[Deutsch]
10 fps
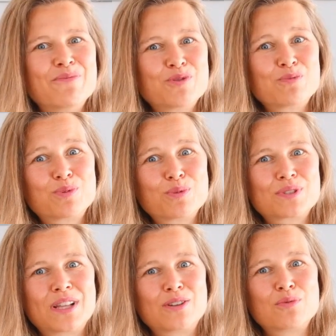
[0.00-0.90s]

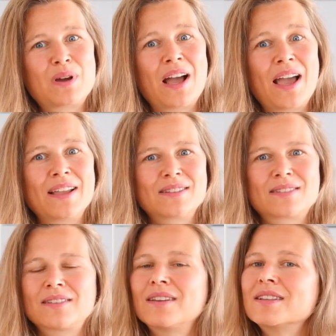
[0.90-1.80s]
Immunbooster Nummer
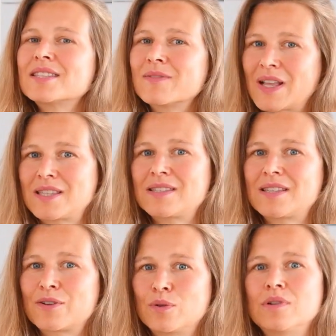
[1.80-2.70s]
1. 20
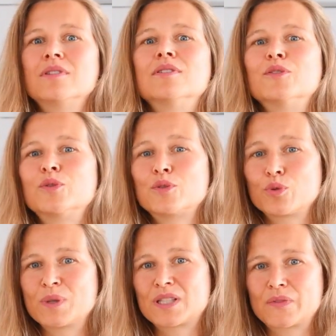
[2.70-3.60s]
Sekunden
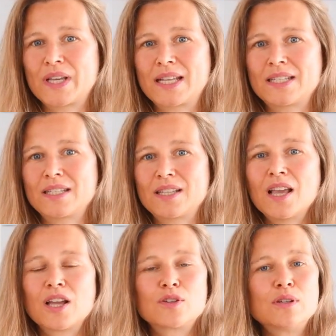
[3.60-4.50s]
und du bist fertig.
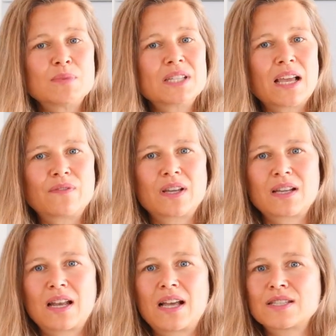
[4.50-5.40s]
Du nimmst dir
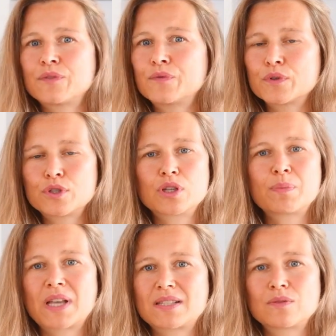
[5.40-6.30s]
einfach ein Glas frisch
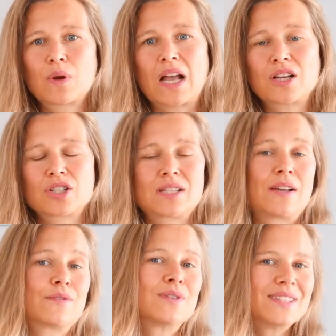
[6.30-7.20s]
gepressten
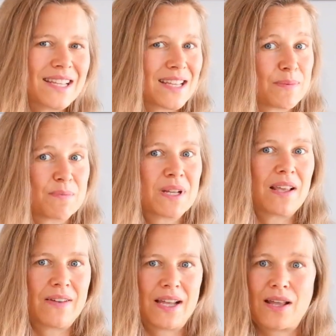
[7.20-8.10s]
Orangensaft und den gibt es
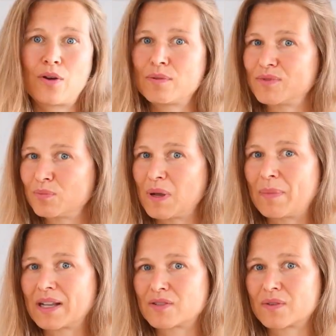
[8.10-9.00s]
mittlerweile auch im
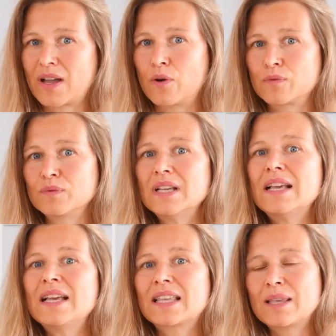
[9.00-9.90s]
Supermarkt zu kaufen.
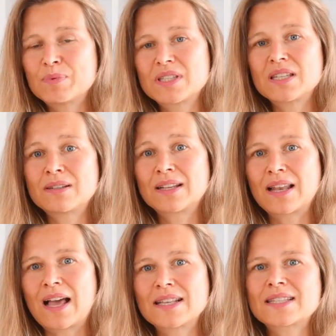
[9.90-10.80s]
Gibst ihn in ein
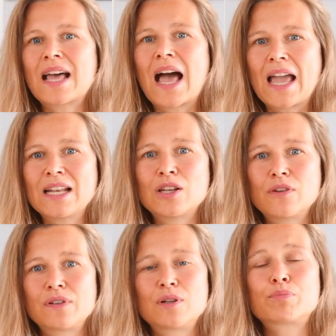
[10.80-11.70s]
Glas, ein
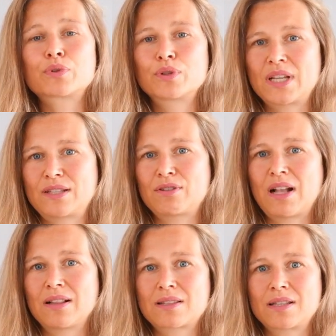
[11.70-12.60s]
Löffel Protect
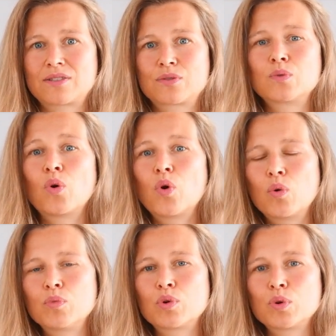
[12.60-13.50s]
Your Health dazu,
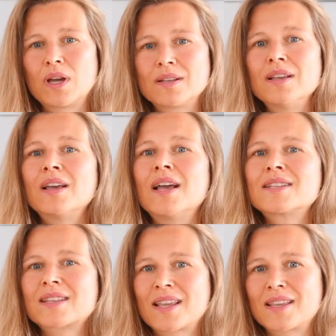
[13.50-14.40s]
umrühren,
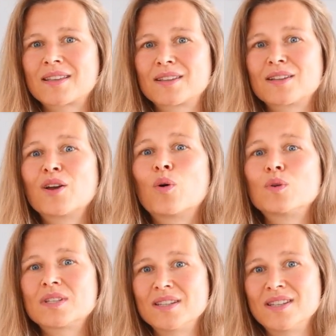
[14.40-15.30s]
trinken
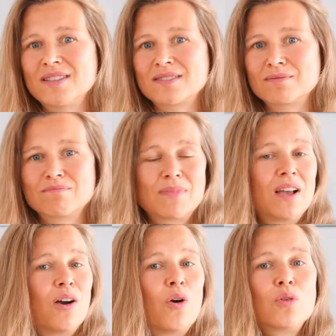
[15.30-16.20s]
und genießen.
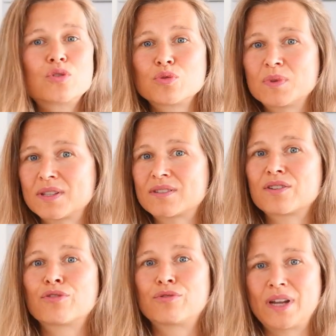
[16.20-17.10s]
Und du
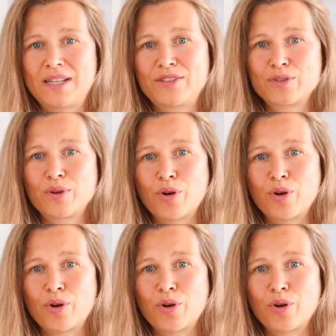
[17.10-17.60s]
bist ready to